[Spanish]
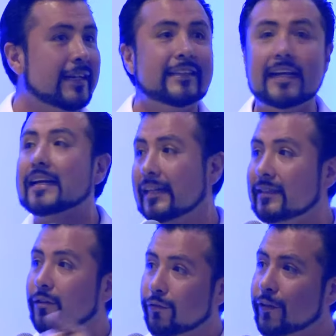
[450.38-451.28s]
Del que
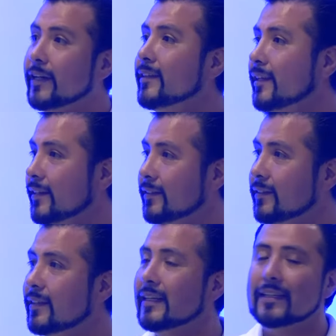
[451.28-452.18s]
te ofende.
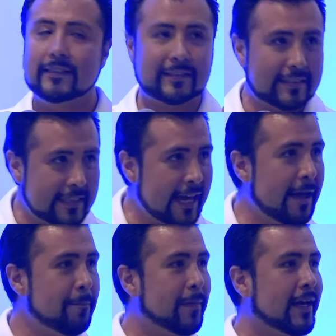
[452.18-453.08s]

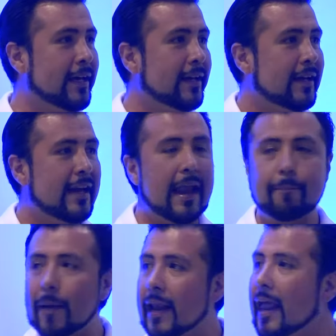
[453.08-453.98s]
Siempre la
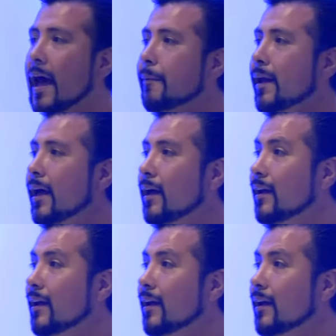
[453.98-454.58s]
palabra,